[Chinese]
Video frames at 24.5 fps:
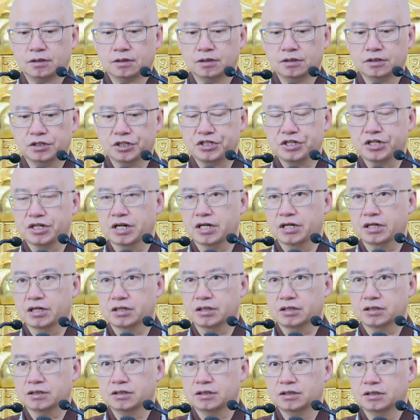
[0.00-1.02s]
这些人
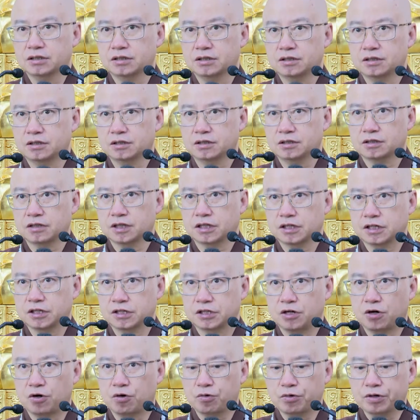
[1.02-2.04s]
呢，那个
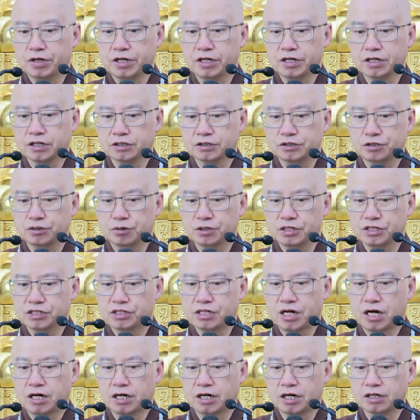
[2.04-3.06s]
口业啊，就会
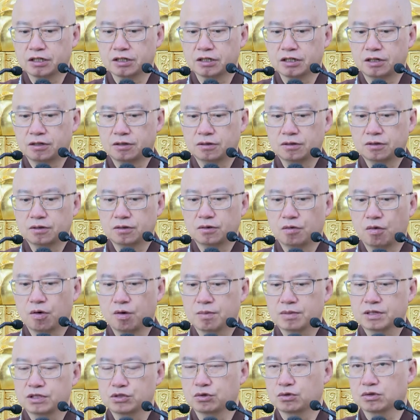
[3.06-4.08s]
伤害到我
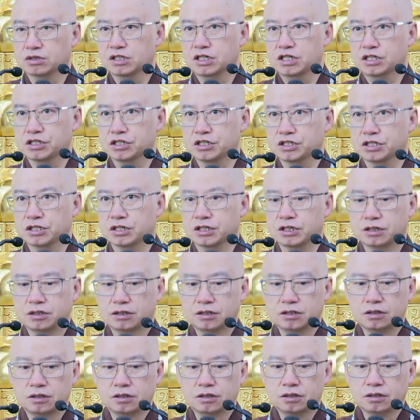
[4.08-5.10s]
们所认识的，
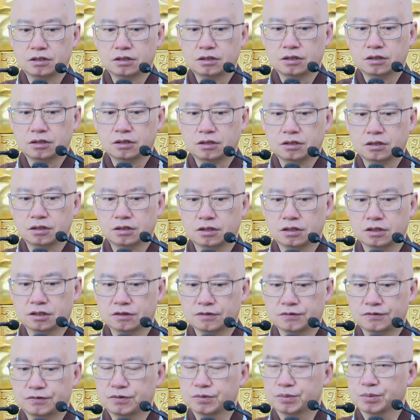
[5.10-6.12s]
呃，
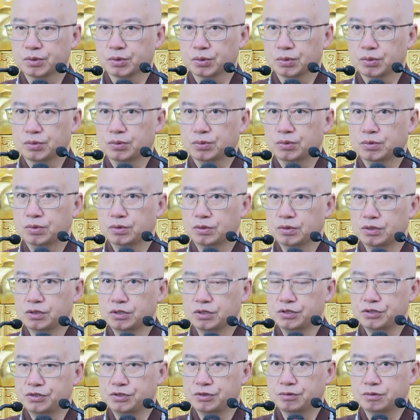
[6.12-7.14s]
父母、
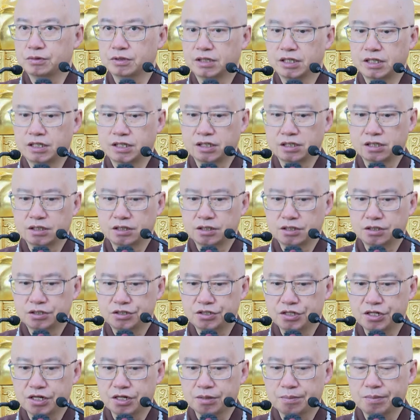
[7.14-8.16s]
兄弟
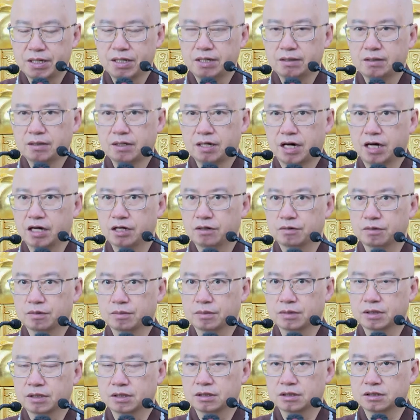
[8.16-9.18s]
姐妹，还有我
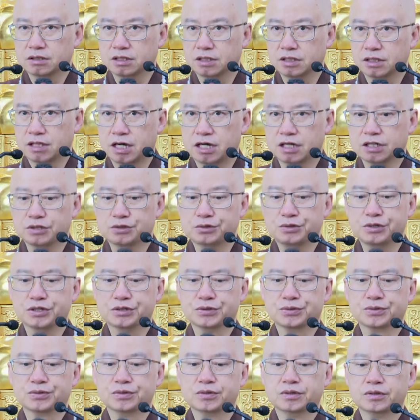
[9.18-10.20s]
们其他的眷
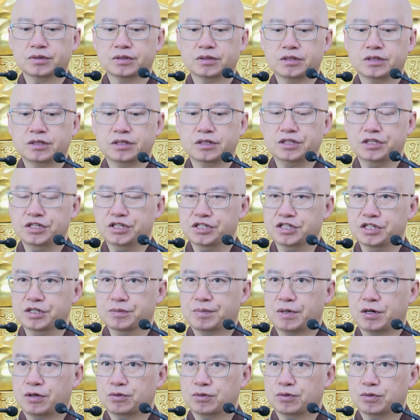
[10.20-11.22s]
属，以及
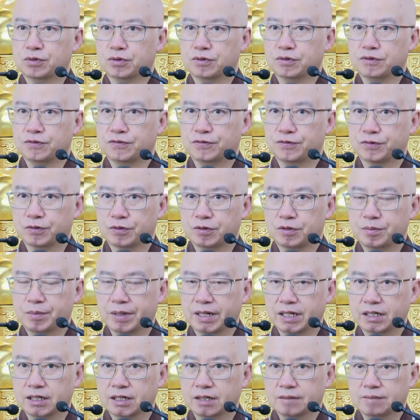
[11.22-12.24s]
包括佛
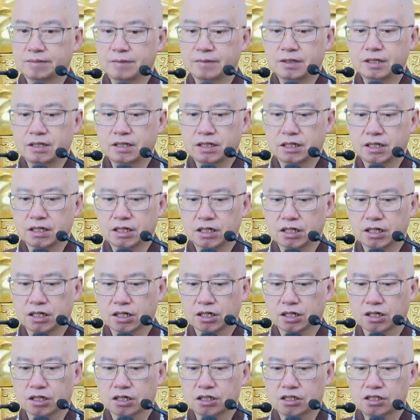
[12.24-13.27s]
门的
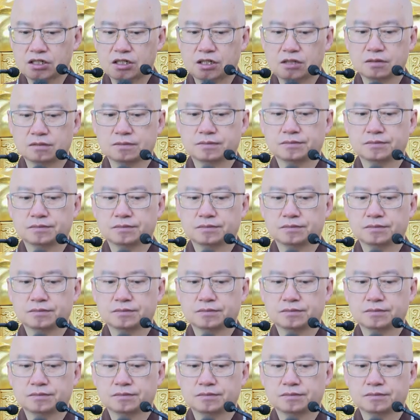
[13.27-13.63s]
和尚。